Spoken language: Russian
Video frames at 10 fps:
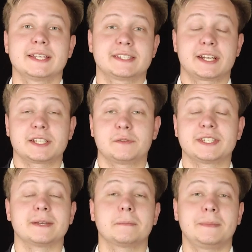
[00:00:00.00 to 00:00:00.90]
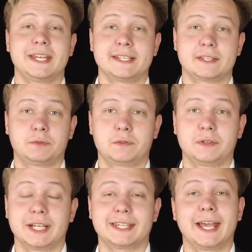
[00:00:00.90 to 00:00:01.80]
Здравствуйте, меня зовут
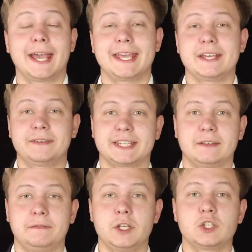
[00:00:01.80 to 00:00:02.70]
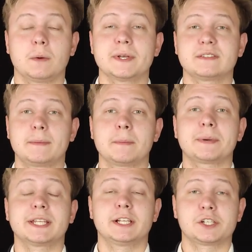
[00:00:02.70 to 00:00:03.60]
Влад, и в этом видео мы с вами
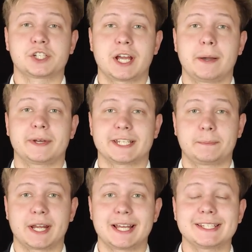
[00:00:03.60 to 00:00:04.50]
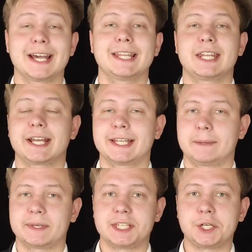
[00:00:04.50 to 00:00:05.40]
продолжаем разбирать
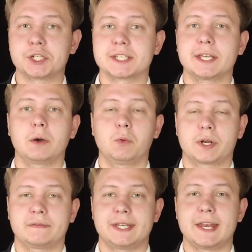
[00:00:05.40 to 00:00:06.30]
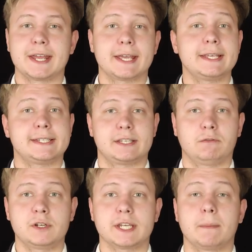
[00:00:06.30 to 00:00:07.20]
тригонометрические уравнения. И
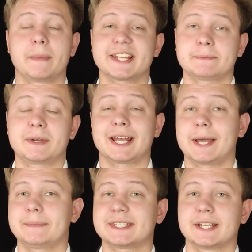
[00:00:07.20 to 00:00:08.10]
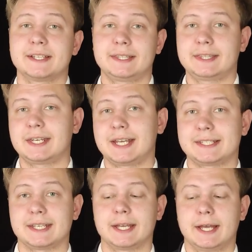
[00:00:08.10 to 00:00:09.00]
сегодня мы разбираем целый
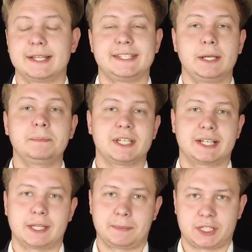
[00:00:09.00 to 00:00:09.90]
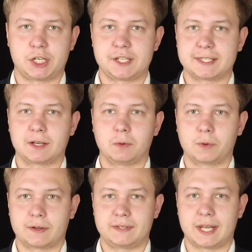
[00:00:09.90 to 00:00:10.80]
третий тип тригонометрических
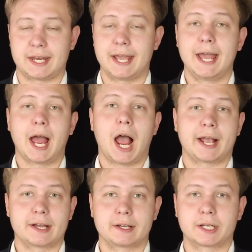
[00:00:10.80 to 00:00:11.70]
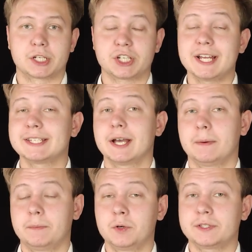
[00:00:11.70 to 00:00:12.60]
уравнений. А как их решать,
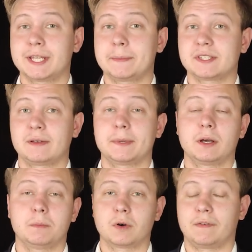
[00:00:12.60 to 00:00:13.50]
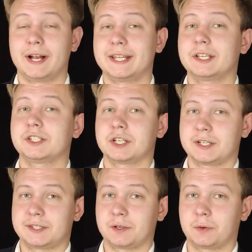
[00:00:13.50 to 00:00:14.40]
мы узнаем с вами буквально
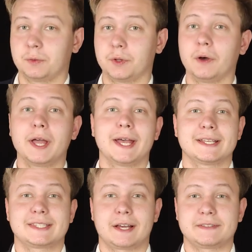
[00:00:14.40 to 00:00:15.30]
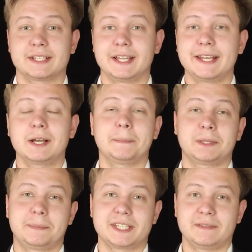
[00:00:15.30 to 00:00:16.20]
через секунду. Ставьте лайк,
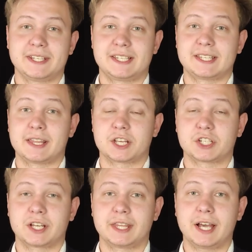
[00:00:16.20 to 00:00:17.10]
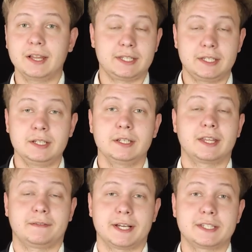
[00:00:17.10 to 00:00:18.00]
подписывайтесь на наш канал и
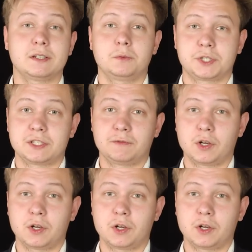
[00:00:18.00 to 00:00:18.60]
давайте учить